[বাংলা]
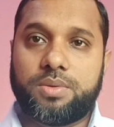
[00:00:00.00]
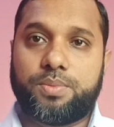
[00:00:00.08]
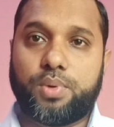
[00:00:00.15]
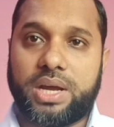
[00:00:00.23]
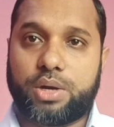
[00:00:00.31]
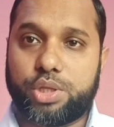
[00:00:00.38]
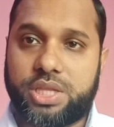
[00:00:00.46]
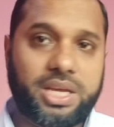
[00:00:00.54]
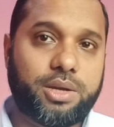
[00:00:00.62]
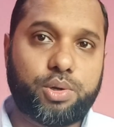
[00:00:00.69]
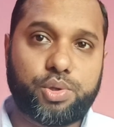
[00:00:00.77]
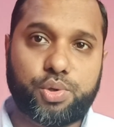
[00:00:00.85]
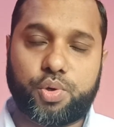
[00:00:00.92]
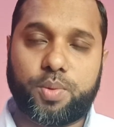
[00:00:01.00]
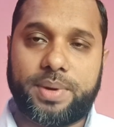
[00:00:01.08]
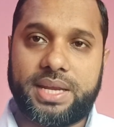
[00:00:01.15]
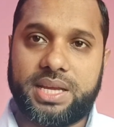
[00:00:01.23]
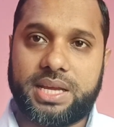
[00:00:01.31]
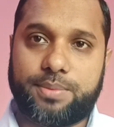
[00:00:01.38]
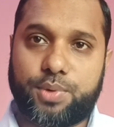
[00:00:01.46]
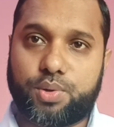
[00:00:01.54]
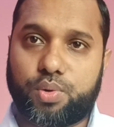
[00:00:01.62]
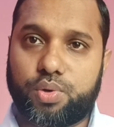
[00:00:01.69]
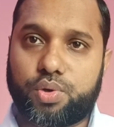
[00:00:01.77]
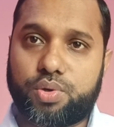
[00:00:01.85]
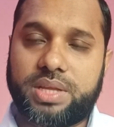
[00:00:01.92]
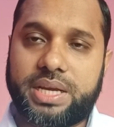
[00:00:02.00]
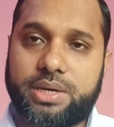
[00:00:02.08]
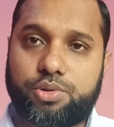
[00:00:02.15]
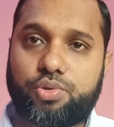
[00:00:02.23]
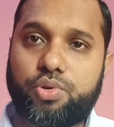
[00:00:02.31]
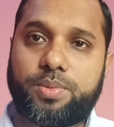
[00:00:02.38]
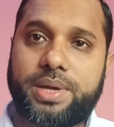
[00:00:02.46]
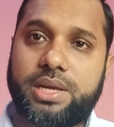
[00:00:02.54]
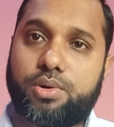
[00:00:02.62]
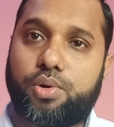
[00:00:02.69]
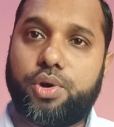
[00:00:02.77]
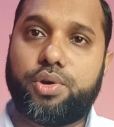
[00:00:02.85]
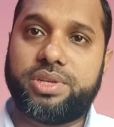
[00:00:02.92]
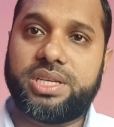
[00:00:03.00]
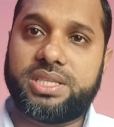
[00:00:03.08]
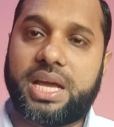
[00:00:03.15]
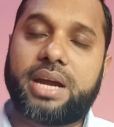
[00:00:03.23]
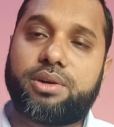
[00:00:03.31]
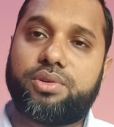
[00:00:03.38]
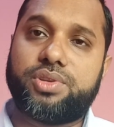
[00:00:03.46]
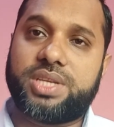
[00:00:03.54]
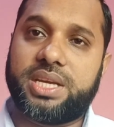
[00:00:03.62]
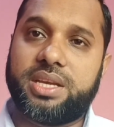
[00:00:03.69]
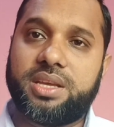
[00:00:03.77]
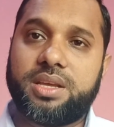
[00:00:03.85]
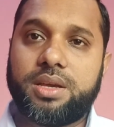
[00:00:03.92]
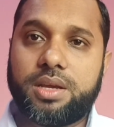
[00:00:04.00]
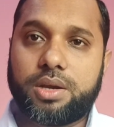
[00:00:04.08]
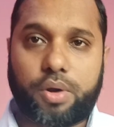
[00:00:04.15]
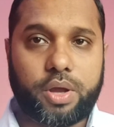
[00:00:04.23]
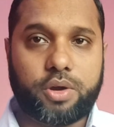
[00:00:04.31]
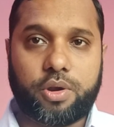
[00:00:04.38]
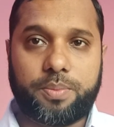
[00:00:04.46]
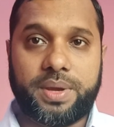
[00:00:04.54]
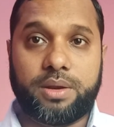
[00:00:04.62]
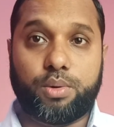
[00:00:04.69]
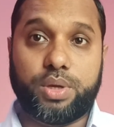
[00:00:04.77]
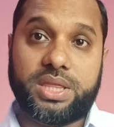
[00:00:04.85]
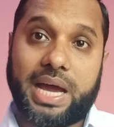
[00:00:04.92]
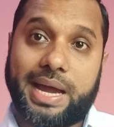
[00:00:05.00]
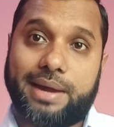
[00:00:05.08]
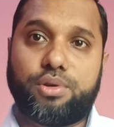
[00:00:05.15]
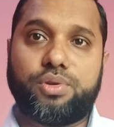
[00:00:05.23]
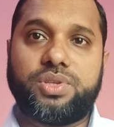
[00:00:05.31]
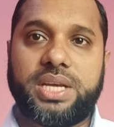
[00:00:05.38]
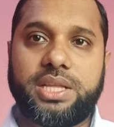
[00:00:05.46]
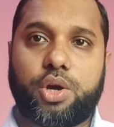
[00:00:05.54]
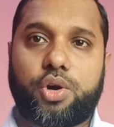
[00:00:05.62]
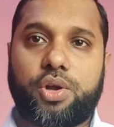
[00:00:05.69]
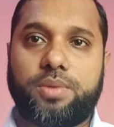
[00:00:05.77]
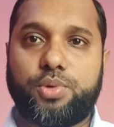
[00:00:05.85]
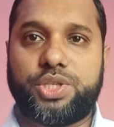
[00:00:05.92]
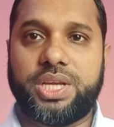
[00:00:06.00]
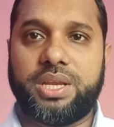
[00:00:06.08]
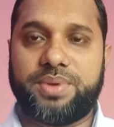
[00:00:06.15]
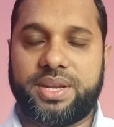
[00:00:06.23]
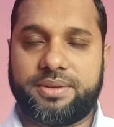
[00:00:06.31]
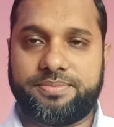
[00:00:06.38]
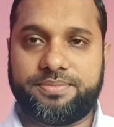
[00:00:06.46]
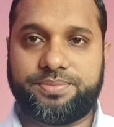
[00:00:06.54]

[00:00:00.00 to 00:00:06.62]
পুরা খতিয়ারে কতটুকু মালিক এবং কোন কোন দাগে কতটুকু মালিক ওই অনুযায়ী দাগ অনুযায়ী ক্রয় করবেন ওই দাগ অনুযায়ী দখল বুঝিয়ে নেবেন